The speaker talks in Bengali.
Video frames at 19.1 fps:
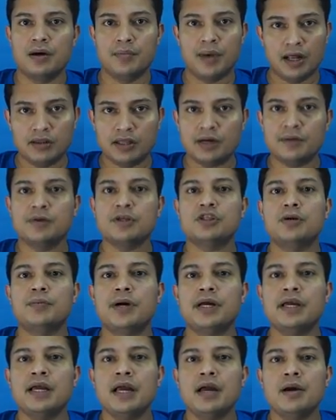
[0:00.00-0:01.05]
ভালো থাকবেন
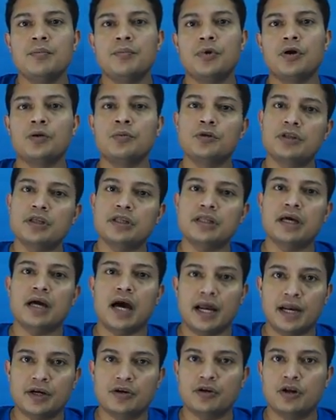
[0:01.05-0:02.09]
সবাই পরবর্তীতে
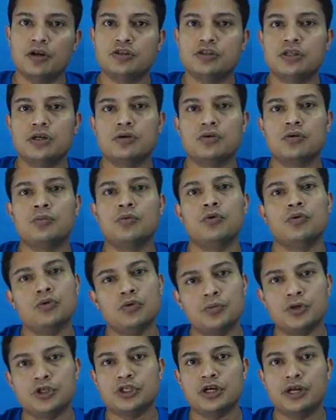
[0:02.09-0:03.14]
আরেকটু আলোচনা করব অন্য
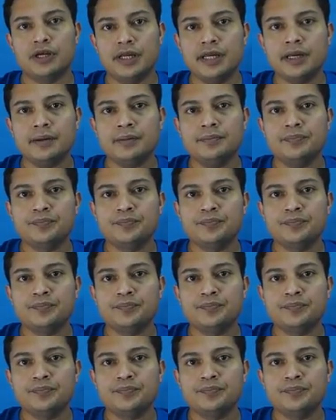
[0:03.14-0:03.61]
বিষয় নিয়ে